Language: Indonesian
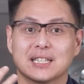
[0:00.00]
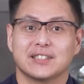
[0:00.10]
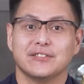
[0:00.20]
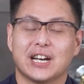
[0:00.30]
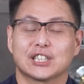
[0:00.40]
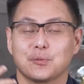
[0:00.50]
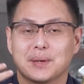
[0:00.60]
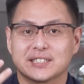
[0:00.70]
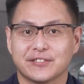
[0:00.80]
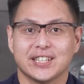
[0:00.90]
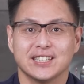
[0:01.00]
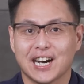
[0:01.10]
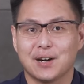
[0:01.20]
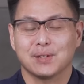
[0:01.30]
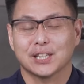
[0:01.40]
pasif atau passive
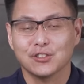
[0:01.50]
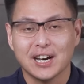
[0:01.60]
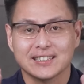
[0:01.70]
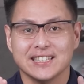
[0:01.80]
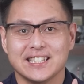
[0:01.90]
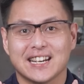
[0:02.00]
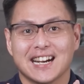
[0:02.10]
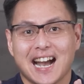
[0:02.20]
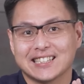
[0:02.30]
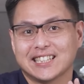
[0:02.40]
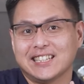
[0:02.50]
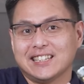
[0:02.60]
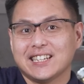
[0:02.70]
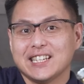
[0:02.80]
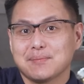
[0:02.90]
income itu artinya aset
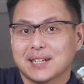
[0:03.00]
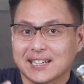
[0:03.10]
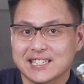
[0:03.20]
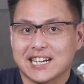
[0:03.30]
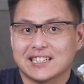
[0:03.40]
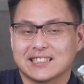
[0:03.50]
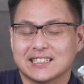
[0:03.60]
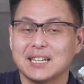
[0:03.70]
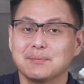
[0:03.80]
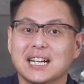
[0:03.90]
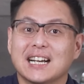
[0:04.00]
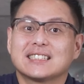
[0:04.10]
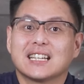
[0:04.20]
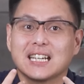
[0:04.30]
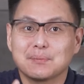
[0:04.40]
kita yang bekerja dan
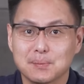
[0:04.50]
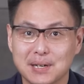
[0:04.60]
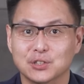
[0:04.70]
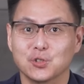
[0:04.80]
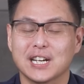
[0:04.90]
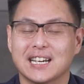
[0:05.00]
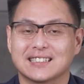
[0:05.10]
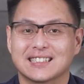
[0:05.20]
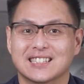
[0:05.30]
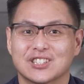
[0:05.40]
menghasilkan pemasukan.